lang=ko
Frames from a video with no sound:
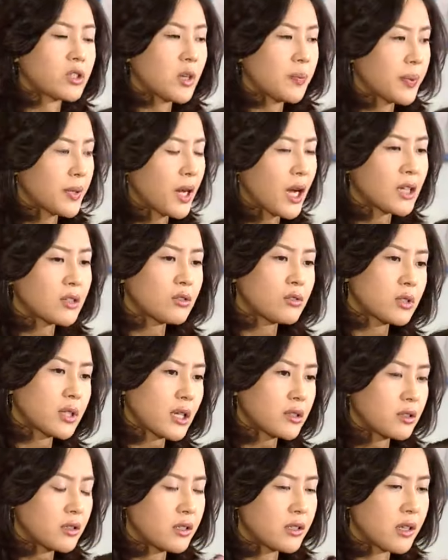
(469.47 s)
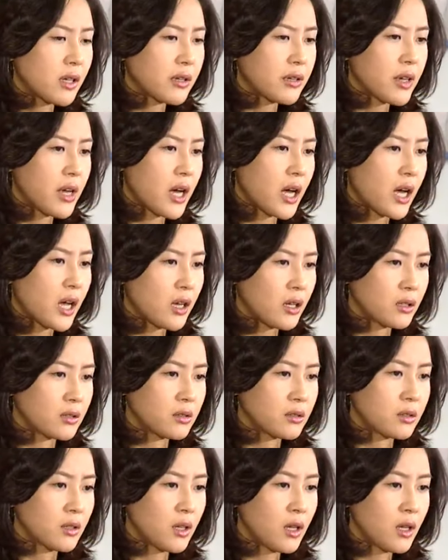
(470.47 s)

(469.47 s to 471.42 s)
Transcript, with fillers: 어차피 카드로 사는 인생이야.